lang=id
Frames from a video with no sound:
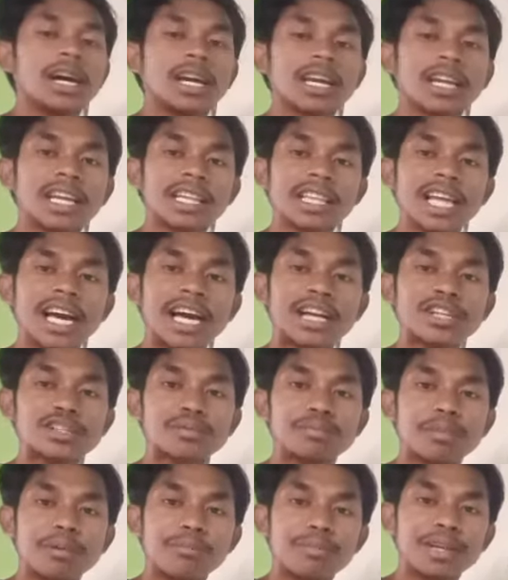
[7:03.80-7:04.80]
kita harus
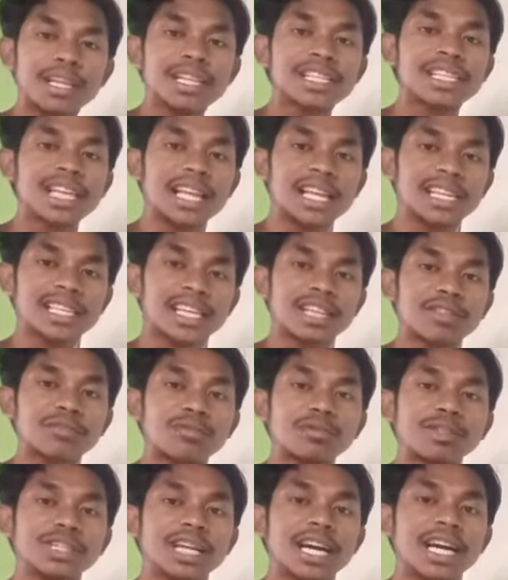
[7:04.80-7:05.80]
memilih salah satu
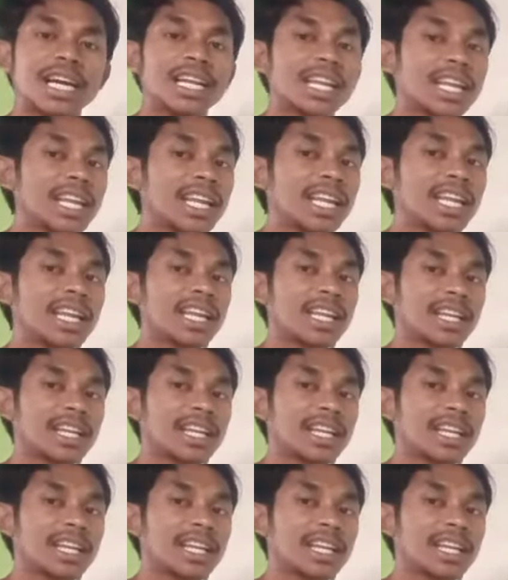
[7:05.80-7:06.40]
dari